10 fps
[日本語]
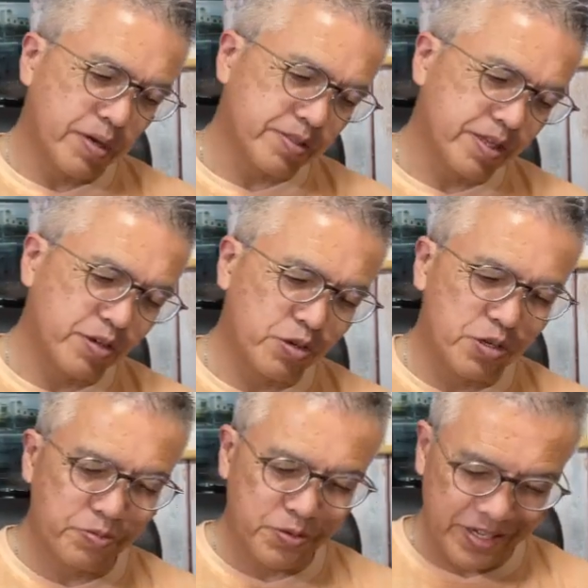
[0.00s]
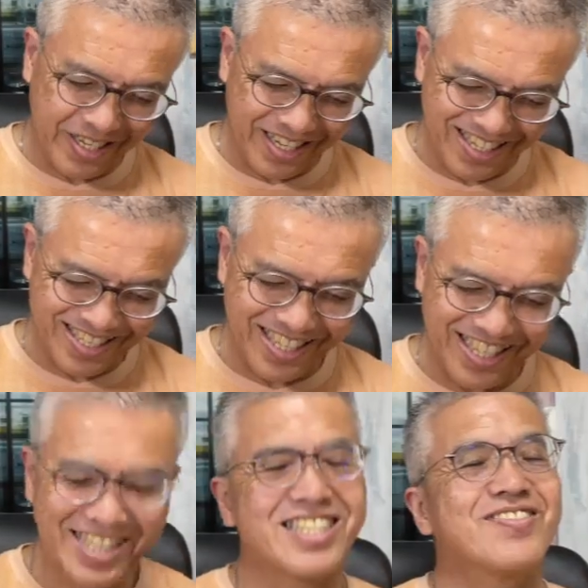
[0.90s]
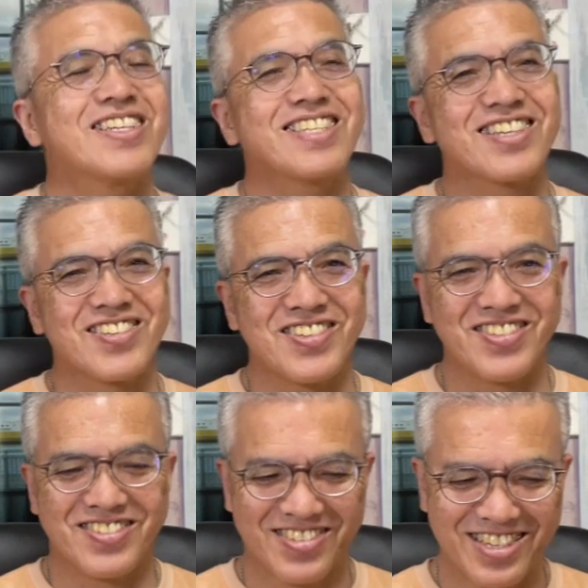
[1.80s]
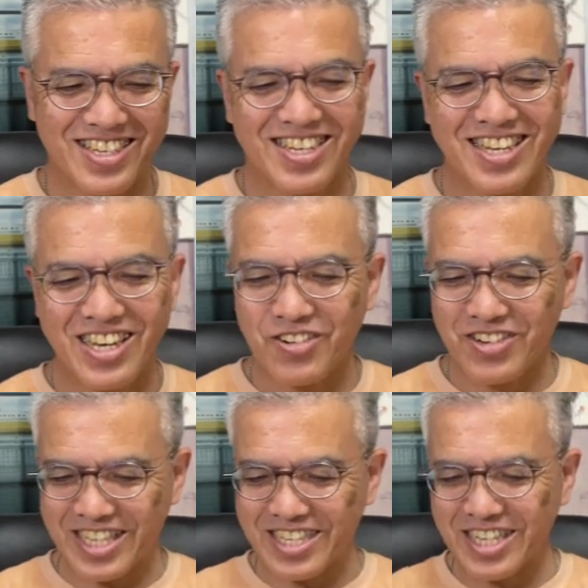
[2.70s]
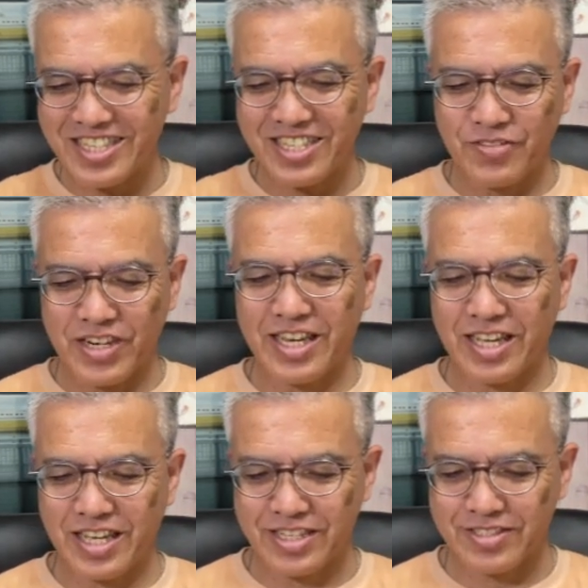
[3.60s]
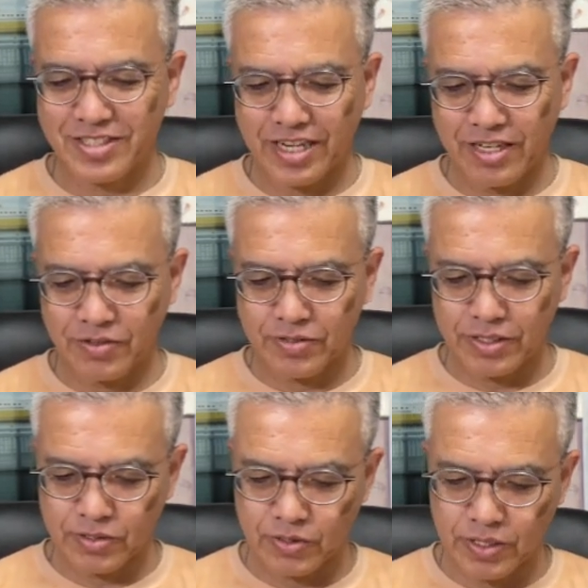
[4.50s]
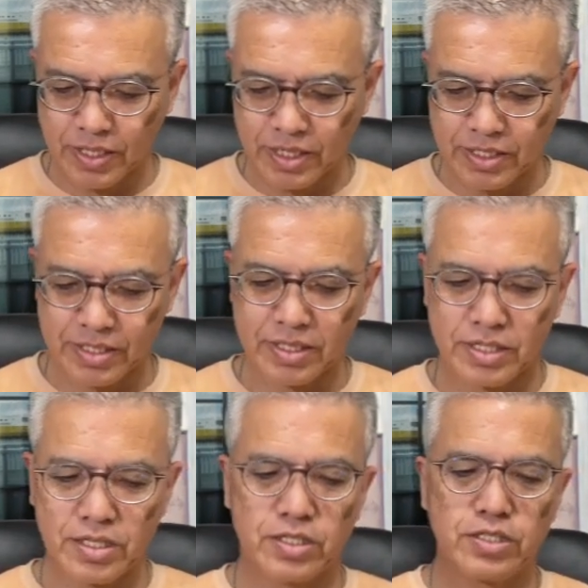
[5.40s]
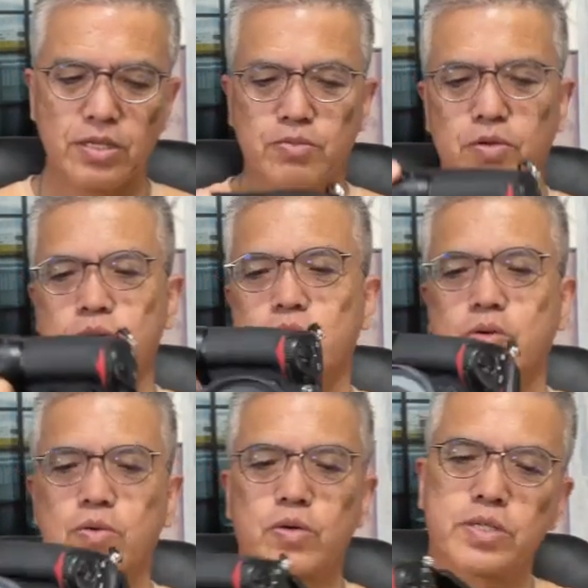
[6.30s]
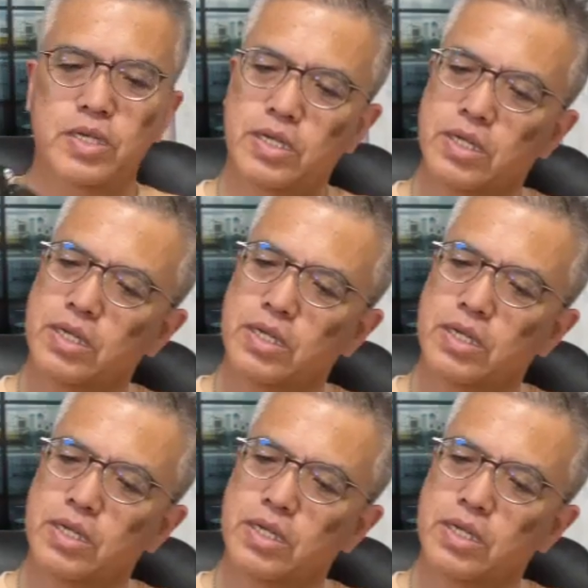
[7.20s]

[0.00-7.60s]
テリーグリップをね頂いてしまったという。これ縦位置でもね使えるんですよね。縦位置でもこれで